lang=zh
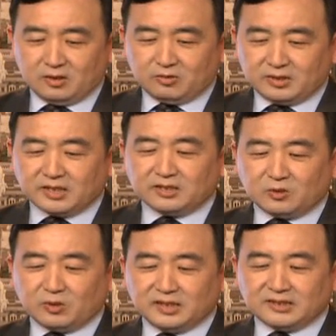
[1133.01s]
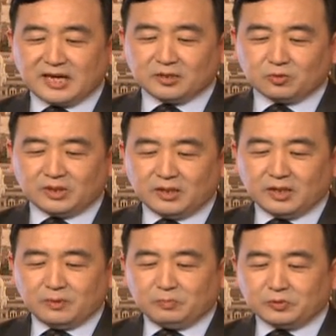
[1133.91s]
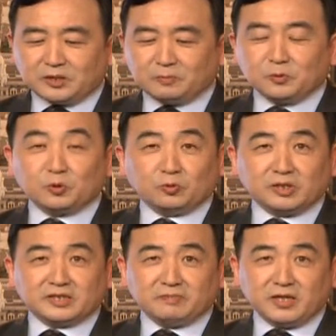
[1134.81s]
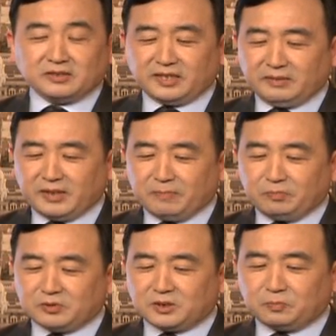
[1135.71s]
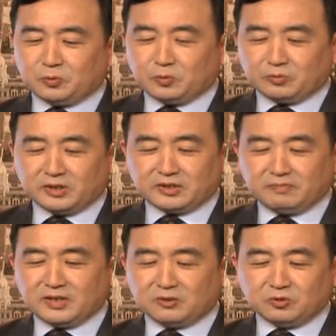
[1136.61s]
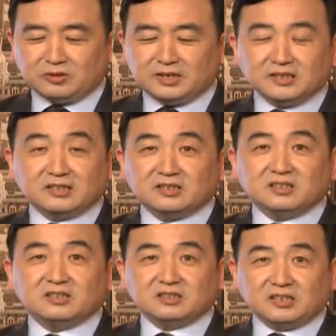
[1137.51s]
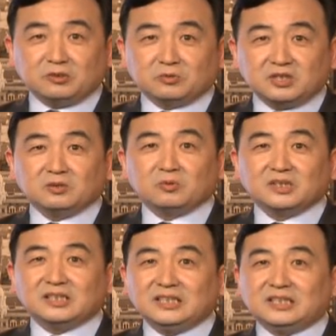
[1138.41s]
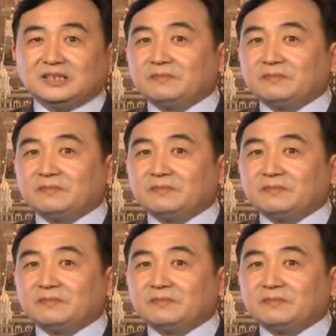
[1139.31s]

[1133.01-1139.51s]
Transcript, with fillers: 所以这就是我一再说的，不是不懂得什么叫体面，不是不懂得什么叫尊敬的这种生活的意义，